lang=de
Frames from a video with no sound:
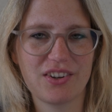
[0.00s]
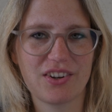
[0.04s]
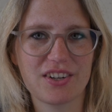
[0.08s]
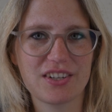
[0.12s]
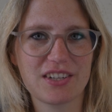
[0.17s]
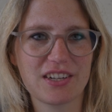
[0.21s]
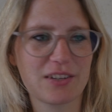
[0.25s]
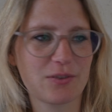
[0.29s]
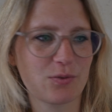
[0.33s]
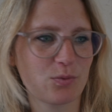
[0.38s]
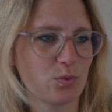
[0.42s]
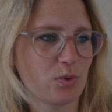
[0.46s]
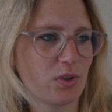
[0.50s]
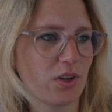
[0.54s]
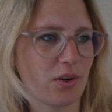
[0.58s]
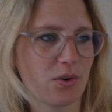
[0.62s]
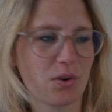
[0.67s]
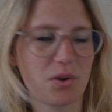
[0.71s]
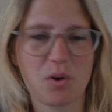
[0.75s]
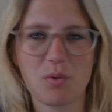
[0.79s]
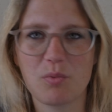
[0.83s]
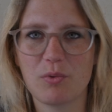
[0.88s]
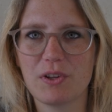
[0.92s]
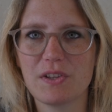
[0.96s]
Heute hat Ute
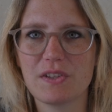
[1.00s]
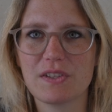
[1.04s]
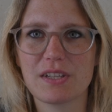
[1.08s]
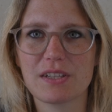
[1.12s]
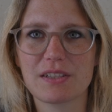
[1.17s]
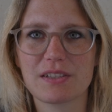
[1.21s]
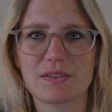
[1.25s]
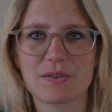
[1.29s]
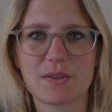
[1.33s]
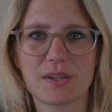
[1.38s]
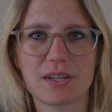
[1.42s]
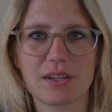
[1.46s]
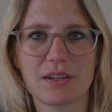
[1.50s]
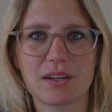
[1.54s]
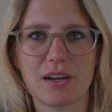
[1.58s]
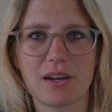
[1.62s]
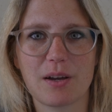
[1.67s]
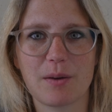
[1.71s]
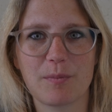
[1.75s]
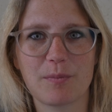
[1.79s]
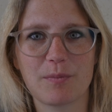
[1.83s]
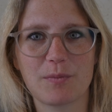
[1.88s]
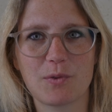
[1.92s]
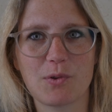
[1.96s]
auch Geburtstag, deswegen
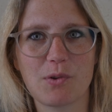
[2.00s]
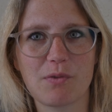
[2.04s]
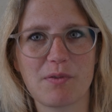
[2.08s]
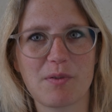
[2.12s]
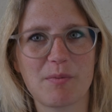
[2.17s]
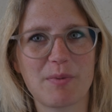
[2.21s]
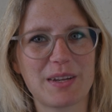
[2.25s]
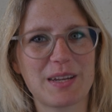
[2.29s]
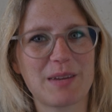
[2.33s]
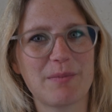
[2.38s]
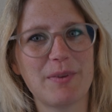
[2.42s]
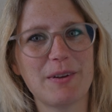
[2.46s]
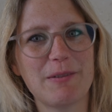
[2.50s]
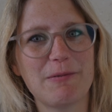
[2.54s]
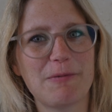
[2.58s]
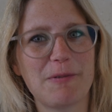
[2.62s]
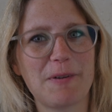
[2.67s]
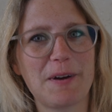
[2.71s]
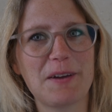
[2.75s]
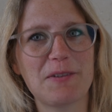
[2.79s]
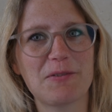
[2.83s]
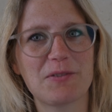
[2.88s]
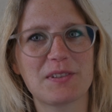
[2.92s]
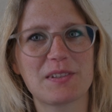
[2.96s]
ähm, dürfen wir bei dir
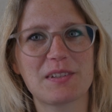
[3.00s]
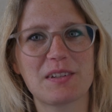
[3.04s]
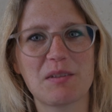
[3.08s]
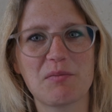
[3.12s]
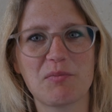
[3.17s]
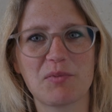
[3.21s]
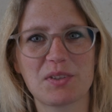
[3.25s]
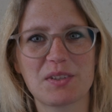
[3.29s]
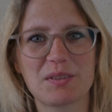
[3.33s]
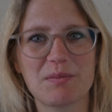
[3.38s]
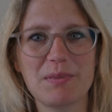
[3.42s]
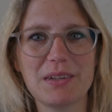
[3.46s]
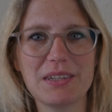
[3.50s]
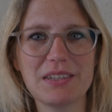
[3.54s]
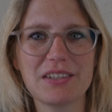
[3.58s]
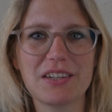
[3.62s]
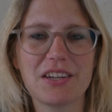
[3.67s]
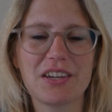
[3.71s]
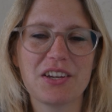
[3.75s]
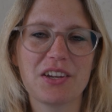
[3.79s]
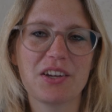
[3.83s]
mitfahren und sie nehmen uns mit.